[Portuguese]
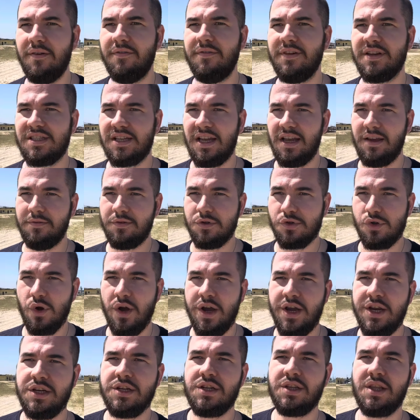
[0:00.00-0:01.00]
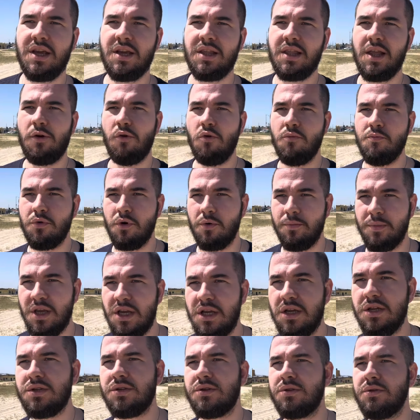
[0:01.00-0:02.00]
Fazer revisões, tem que ter
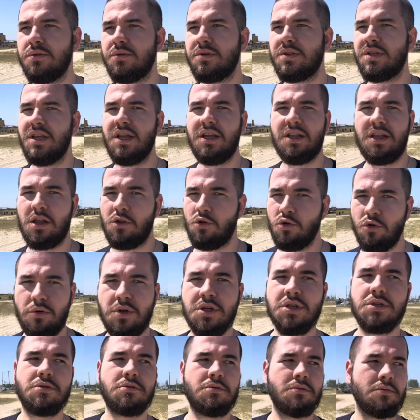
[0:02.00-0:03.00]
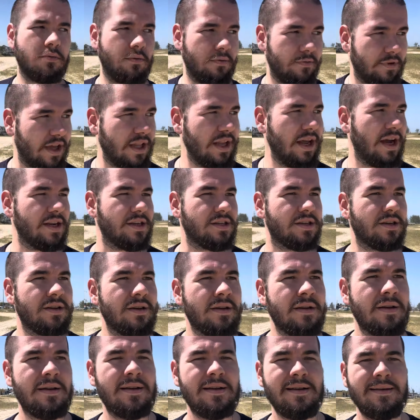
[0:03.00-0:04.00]
compromisso, você tem que ter tudo isso, verdade.
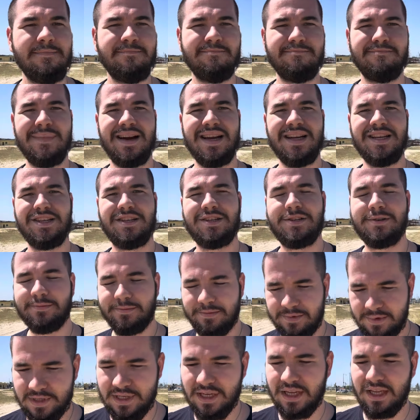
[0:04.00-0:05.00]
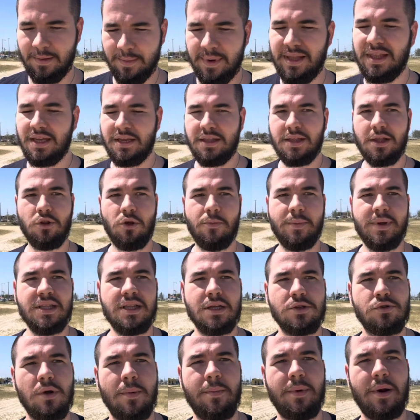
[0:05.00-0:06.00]
Mas você também tem que ter domínio
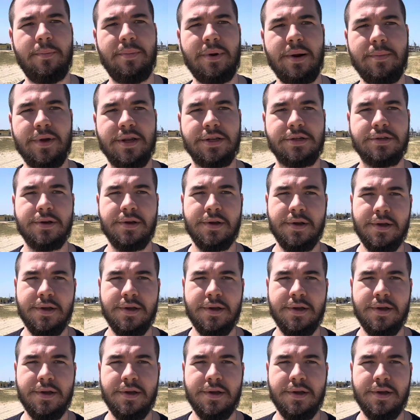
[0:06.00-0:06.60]
da sua própria mente.